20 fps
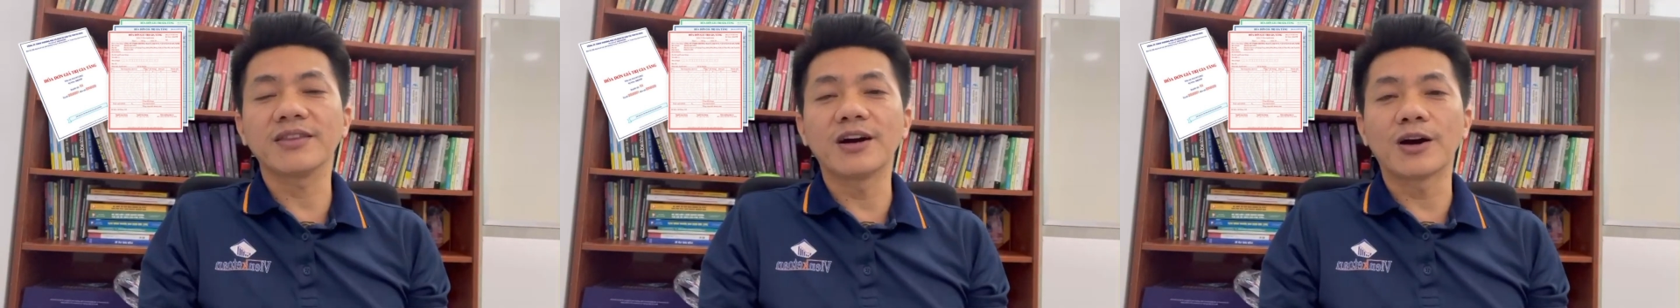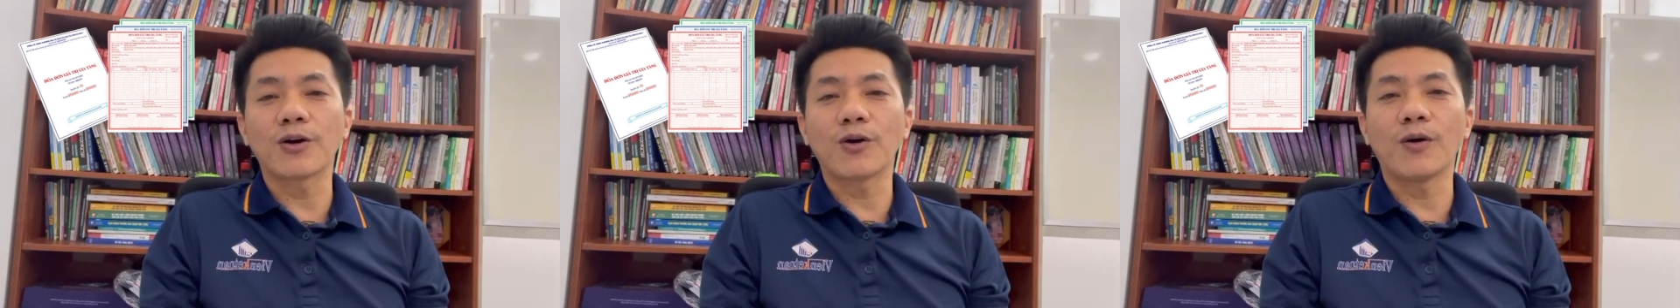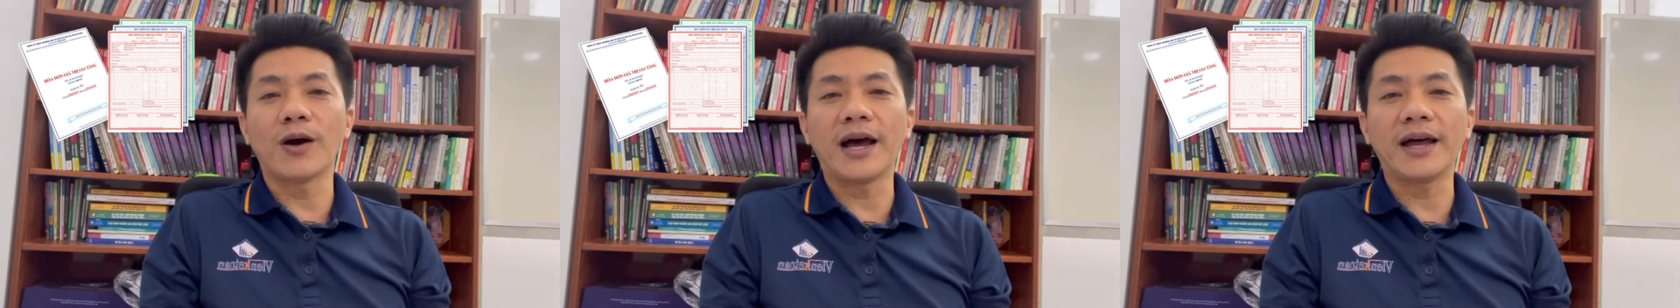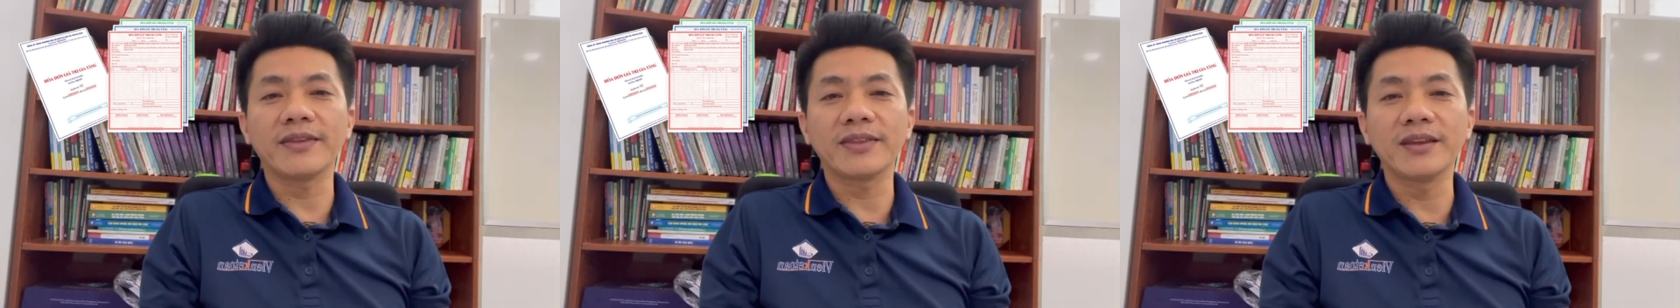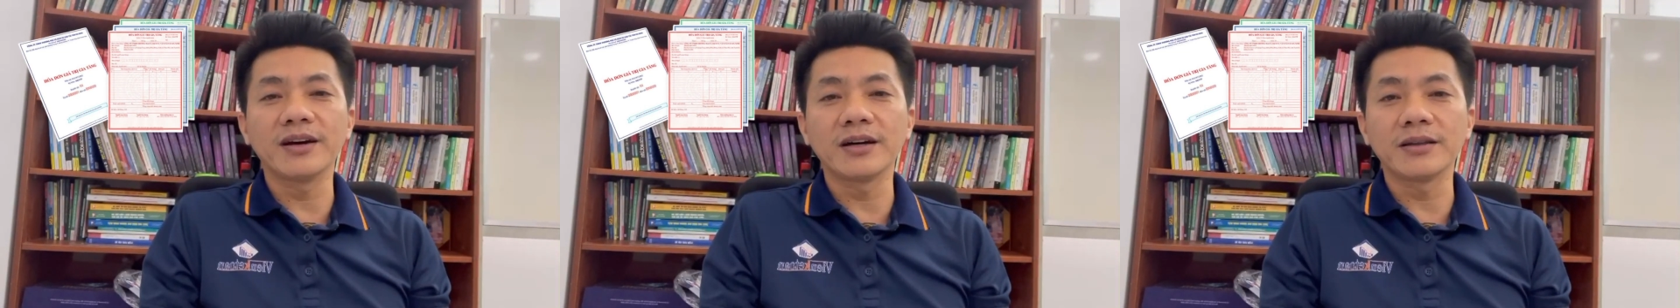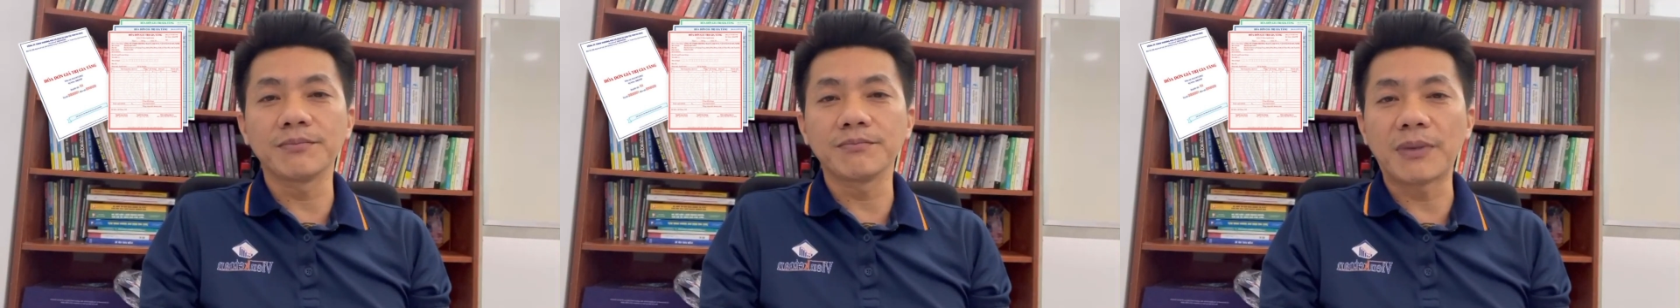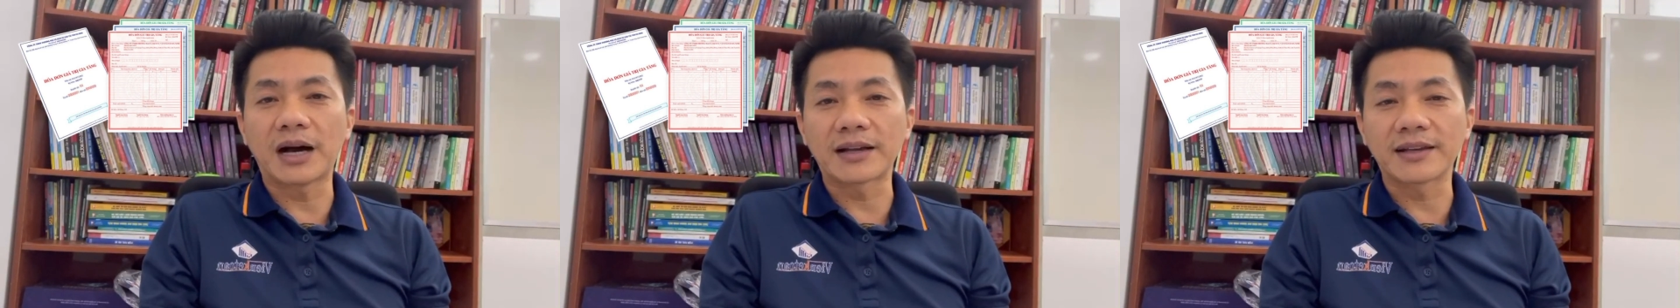được hóa
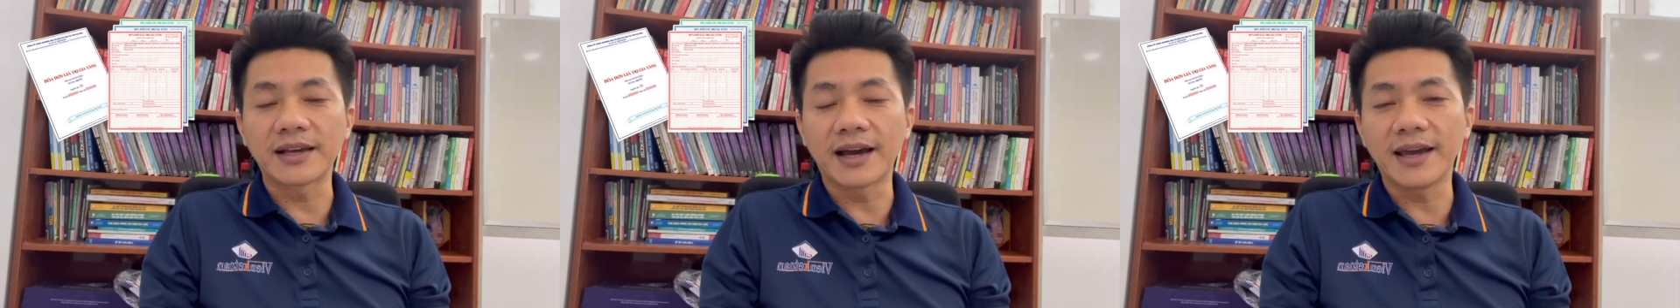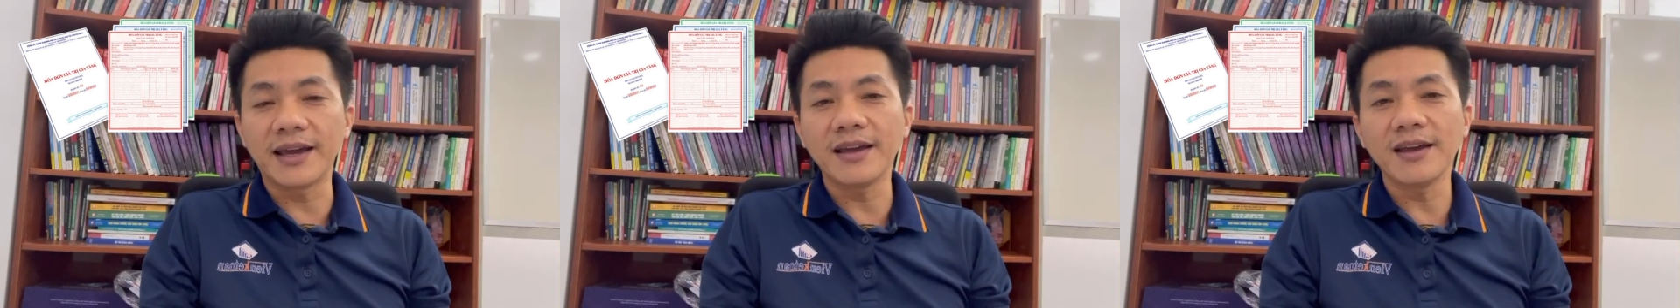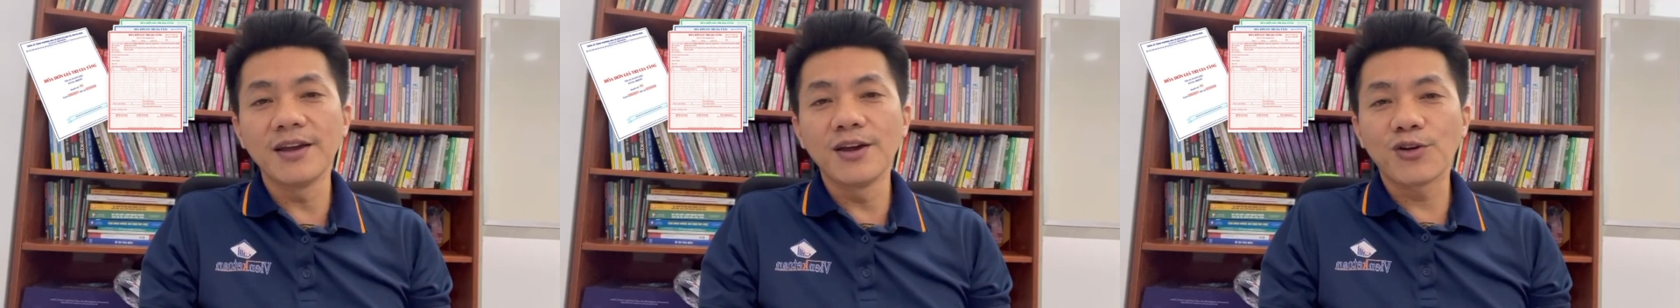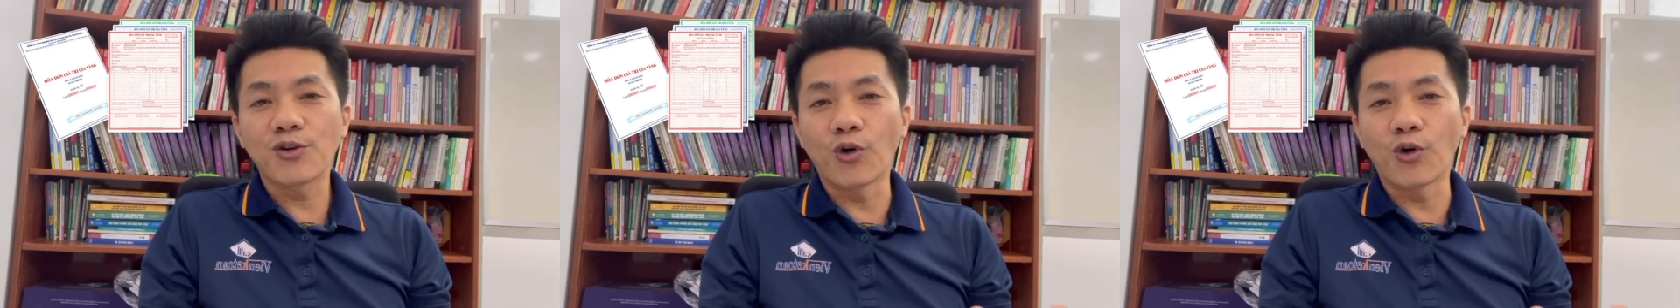đơn bằng giấy